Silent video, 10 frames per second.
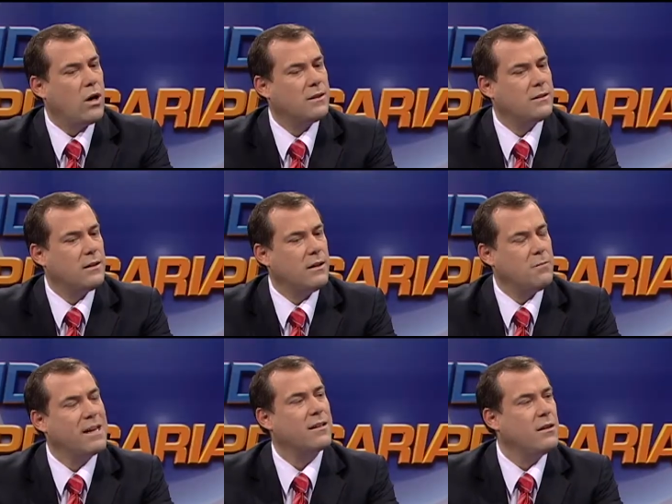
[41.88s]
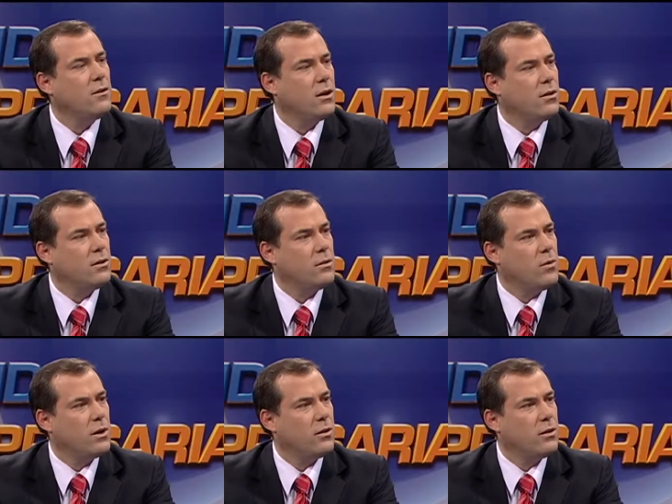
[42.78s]
has invertido en el
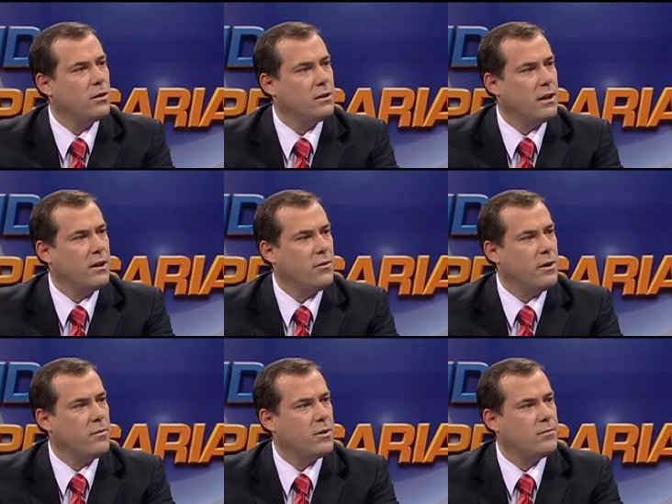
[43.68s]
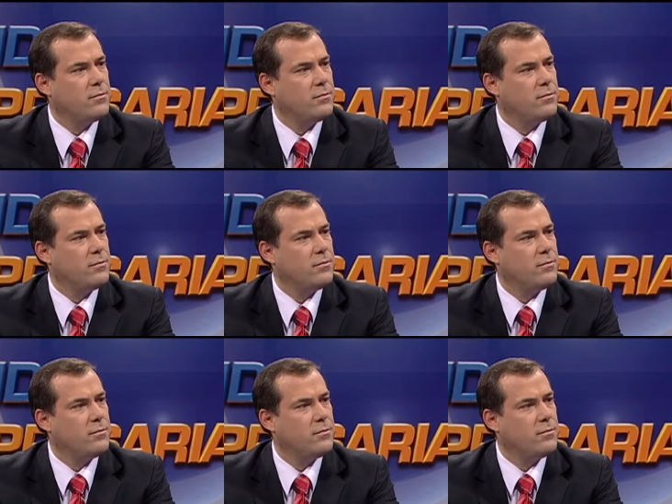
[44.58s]
último año desde IBM?